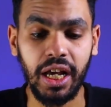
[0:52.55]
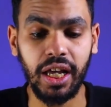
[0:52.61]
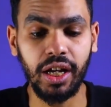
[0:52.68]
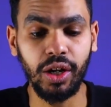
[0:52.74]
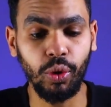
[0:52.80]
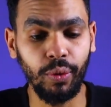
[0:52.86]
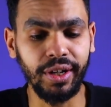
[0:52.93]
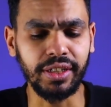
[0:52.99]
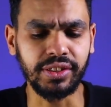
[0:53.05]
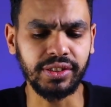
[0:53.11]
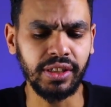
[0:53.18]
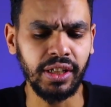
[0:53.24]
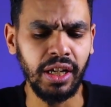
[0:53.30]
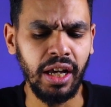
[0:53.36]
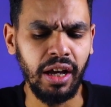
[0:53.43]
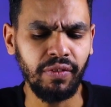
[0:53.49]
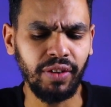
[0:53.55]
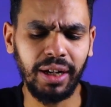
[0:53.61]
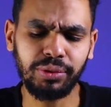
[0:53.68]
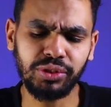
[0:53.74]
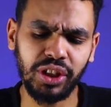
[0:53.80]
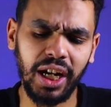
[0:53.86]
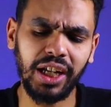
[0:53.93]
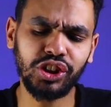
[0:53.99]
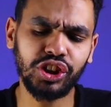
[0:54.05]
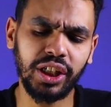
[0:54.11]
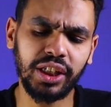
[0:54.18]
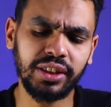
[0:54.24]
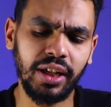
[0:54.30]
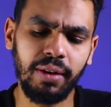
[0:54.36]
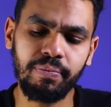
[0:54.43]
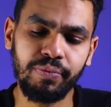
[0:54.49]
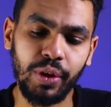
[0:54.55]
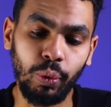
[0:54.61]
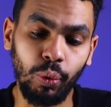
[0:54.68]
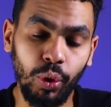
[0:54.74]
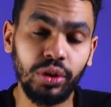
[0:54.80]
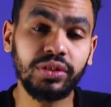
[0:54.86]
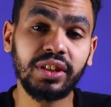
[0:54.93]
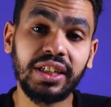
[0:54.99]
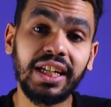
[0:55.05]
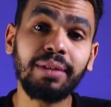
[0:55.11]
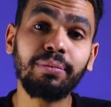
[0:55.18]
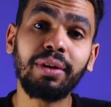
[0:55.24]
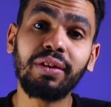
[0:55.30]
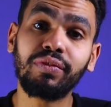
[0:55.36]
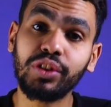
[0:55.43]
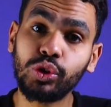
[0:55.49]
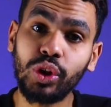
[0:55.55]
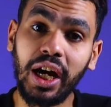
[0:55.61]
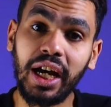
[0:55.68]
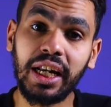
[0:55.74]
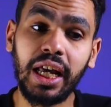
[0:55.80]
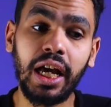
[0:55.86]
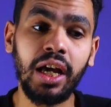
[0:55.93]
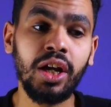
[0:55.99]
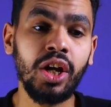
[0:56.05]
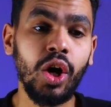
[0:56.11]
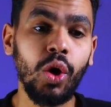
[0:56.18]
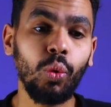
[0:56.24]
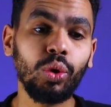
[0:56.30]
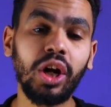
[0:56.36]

آه، كويس فانا بصراحه اشتريتها وقلت نعمل فيديو عنها